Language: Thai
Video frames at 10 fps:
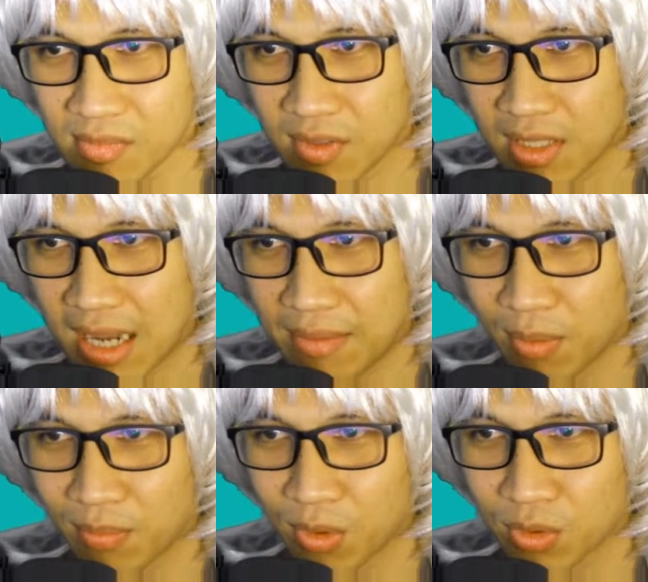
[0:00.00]
ถ้าผ
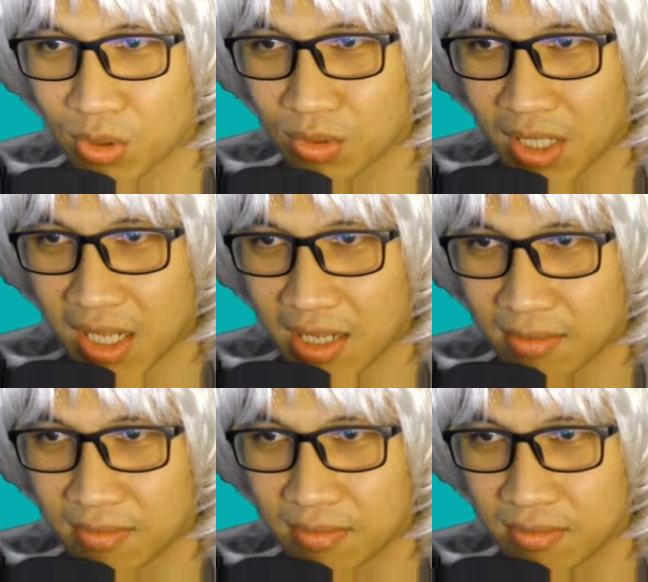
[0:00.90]
มลงตรงนี้
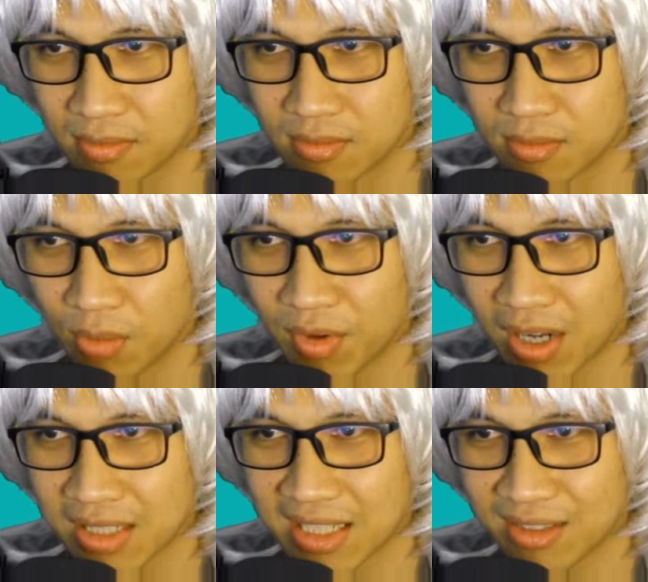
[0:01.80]
มีโอ
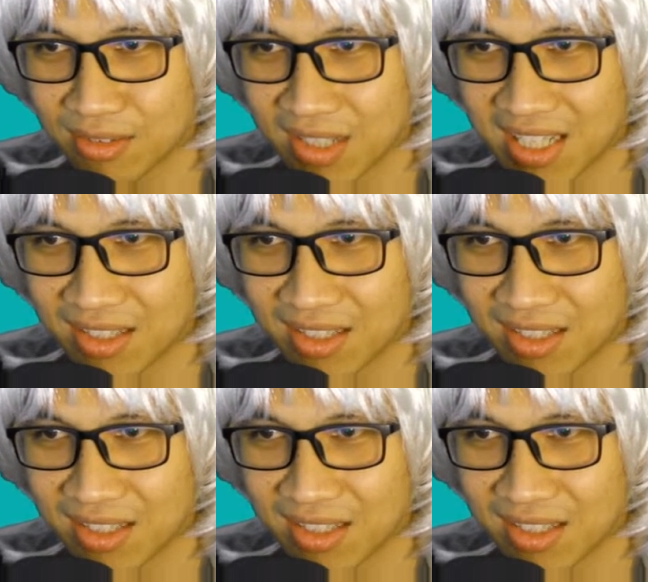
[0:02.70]
กาสชนะตรงนี้ตรง